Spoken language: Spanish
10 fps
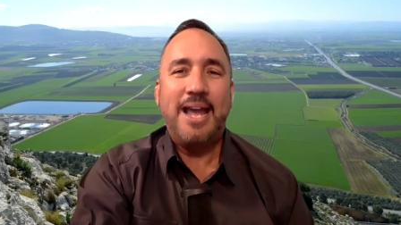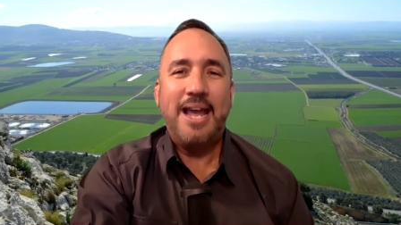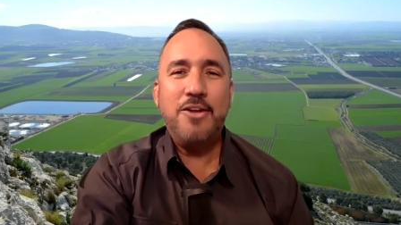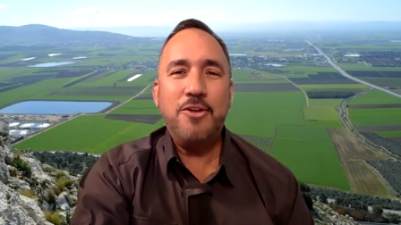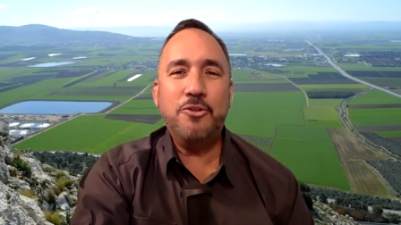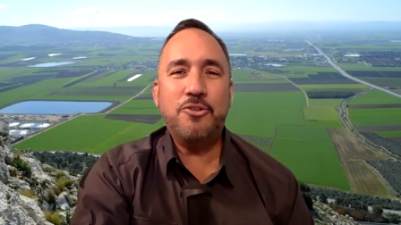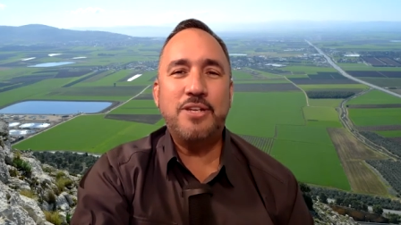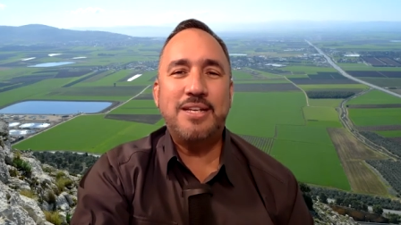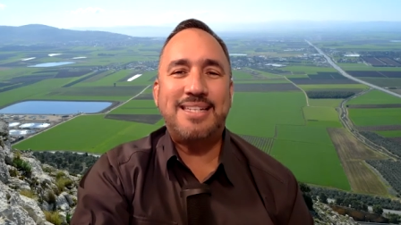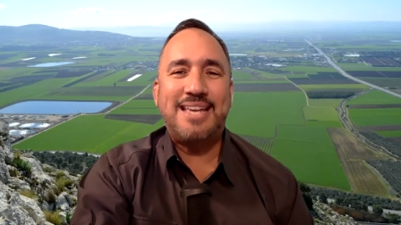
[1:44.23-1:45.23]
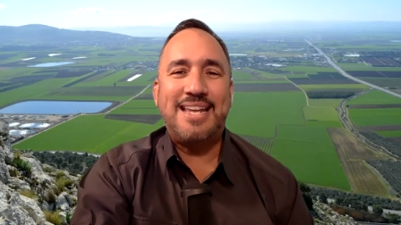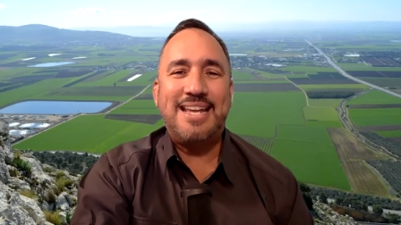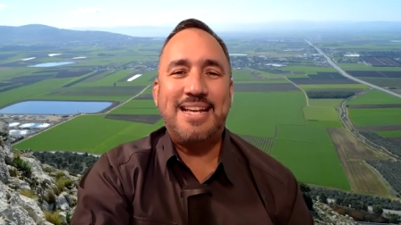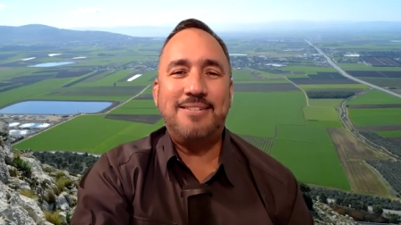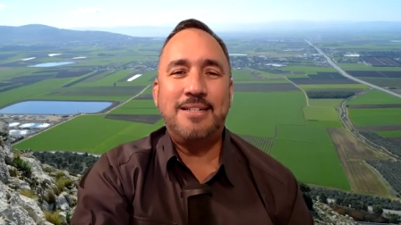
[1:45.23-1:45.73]
Ellos
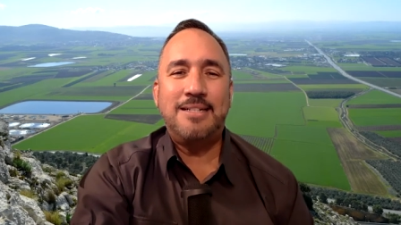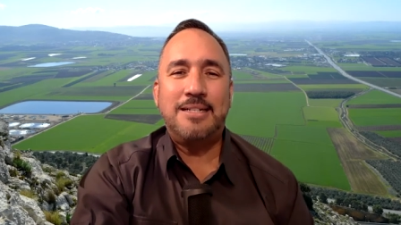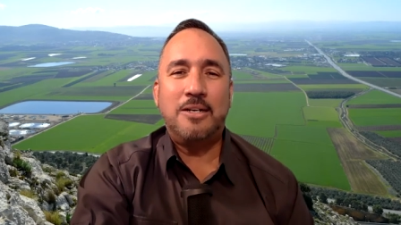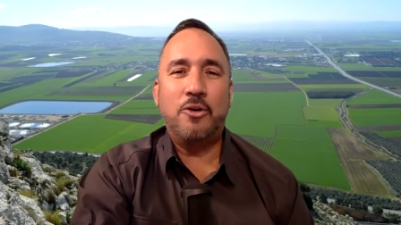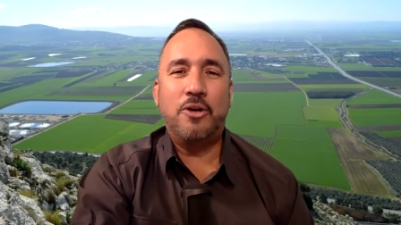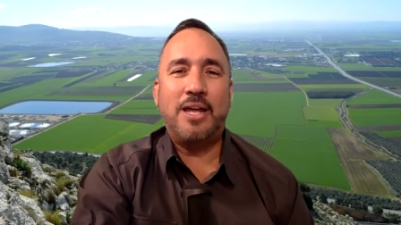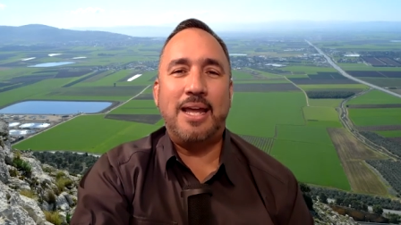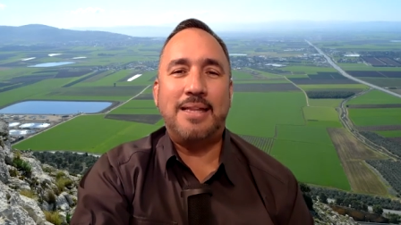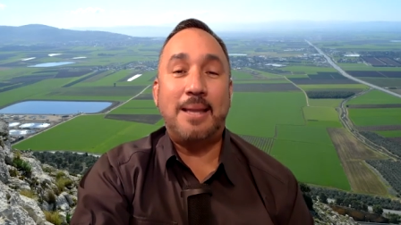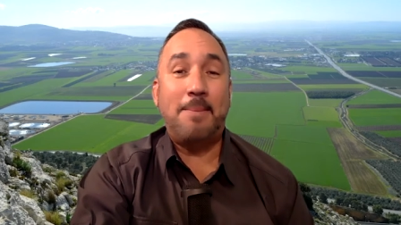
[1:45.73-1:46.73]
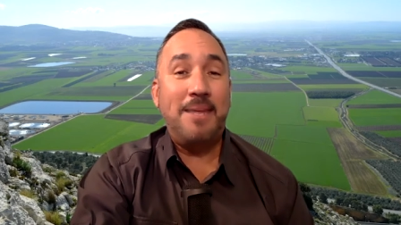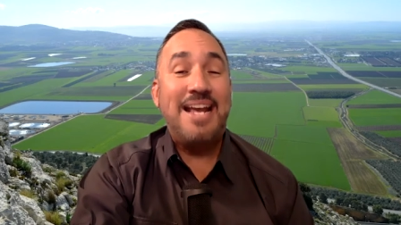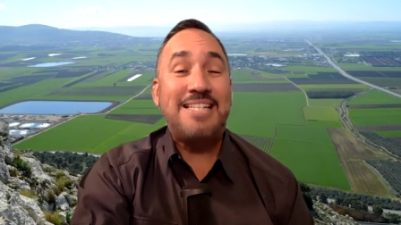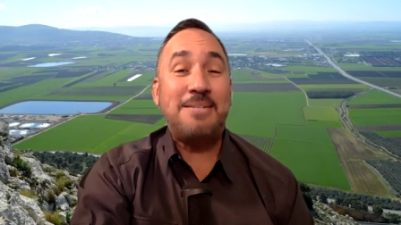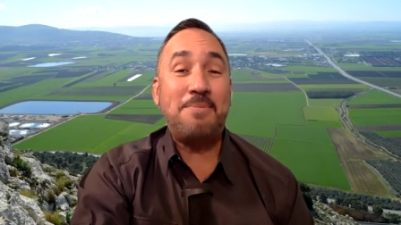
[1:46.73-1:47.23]
serían los que también